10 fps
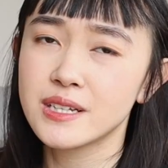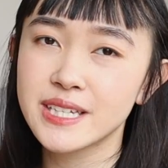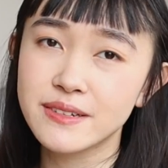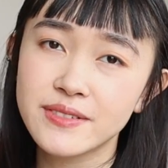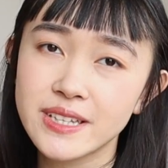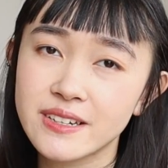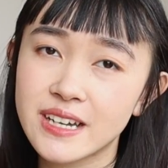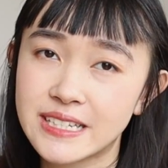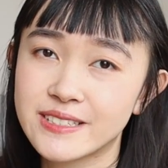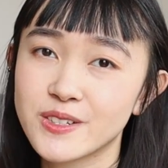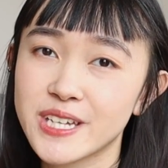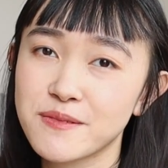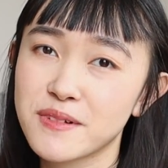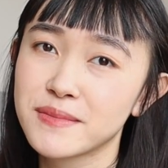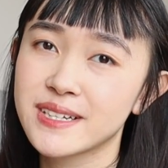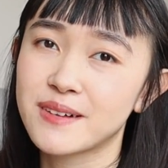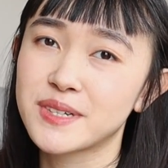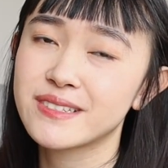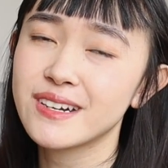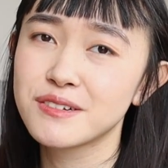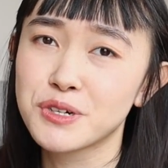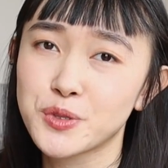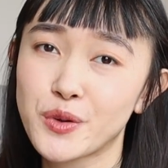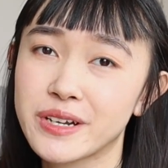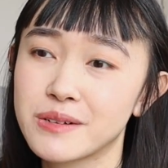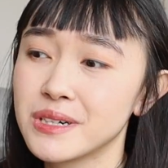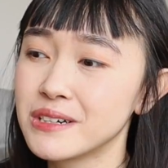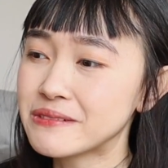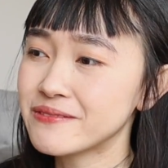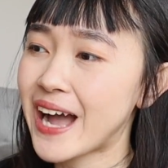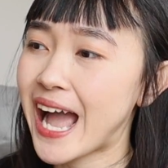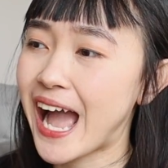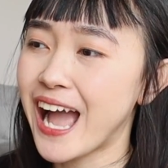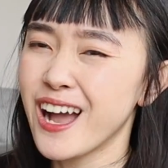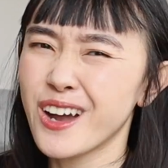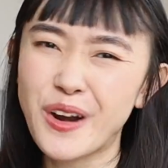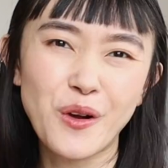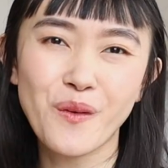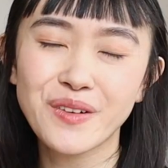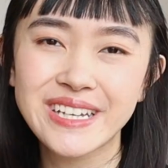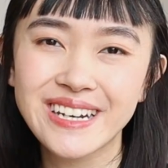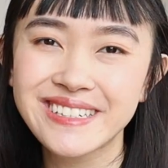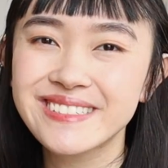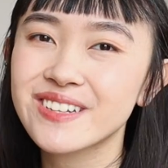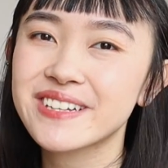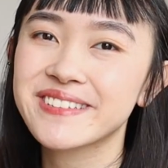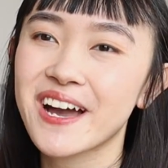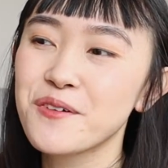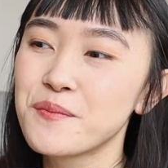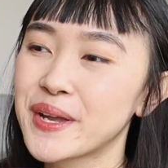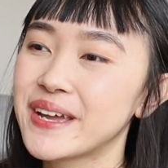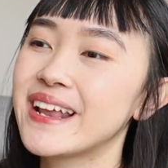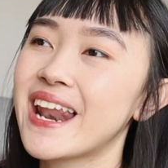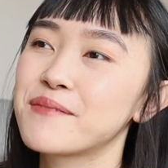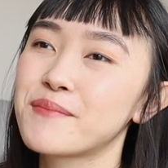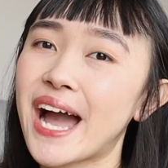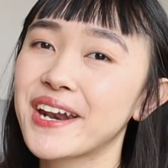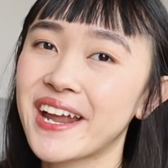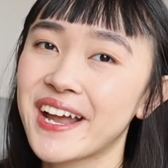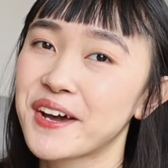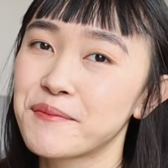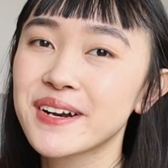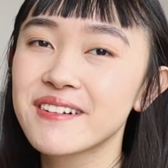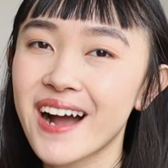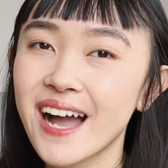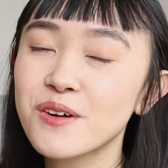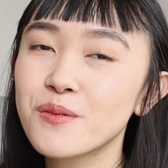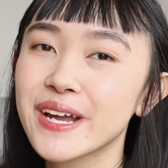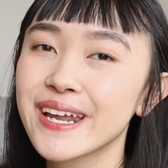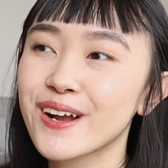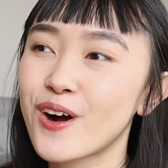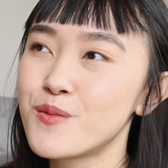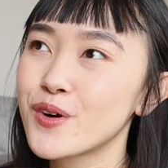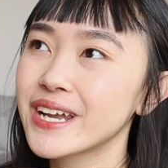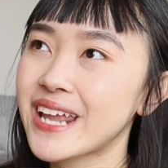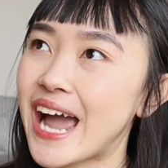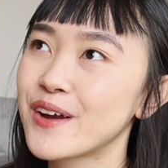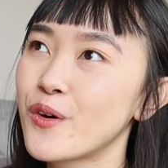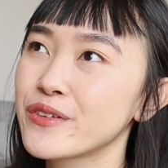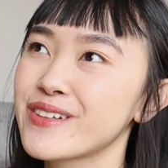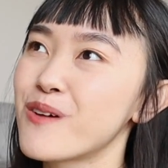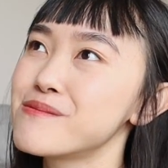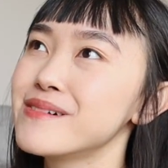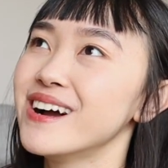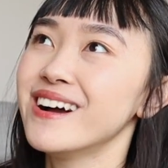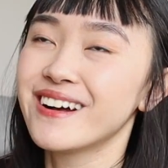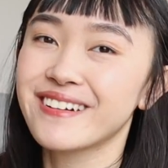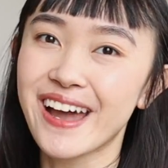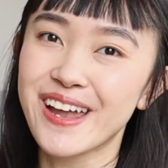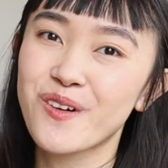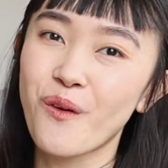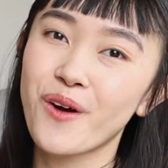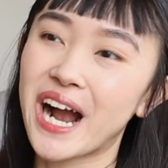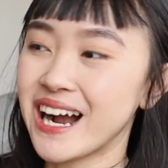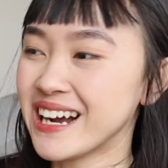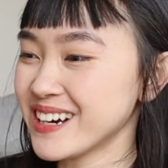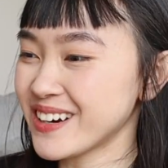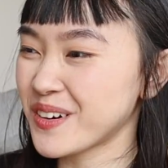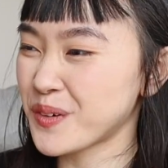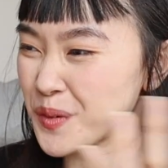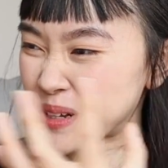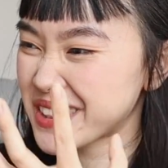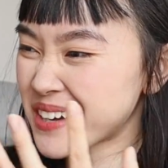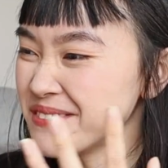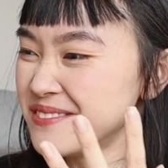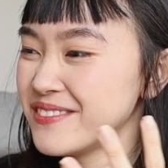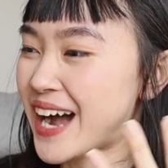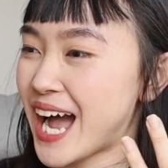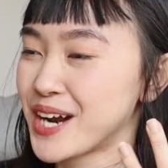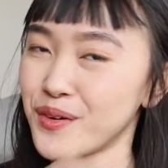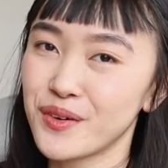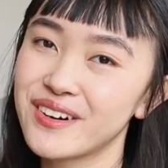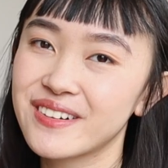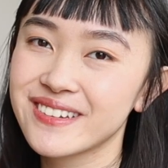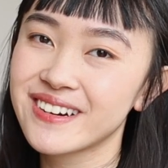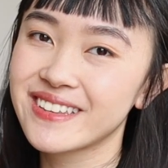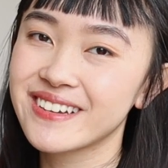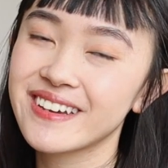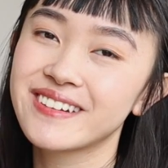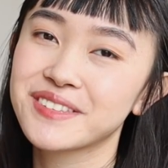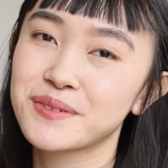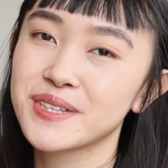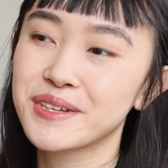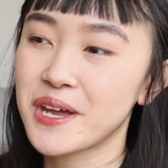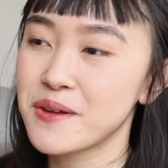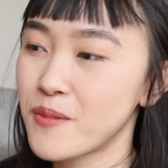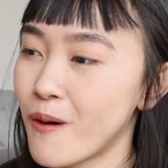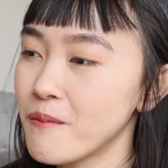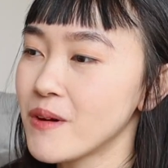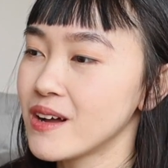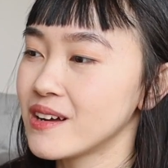chính vì những cái lý do trên mà mình cảm thấy rất là được truyền cảm hứng và đó cũng chính là lý do tại sao mình nghĩ là bạn hay là bất cứ ai cũng nên có một cái thái độ sống đầy cố gắng quyết tâm và nỗ lực như là những cái thực tập sinh K-pop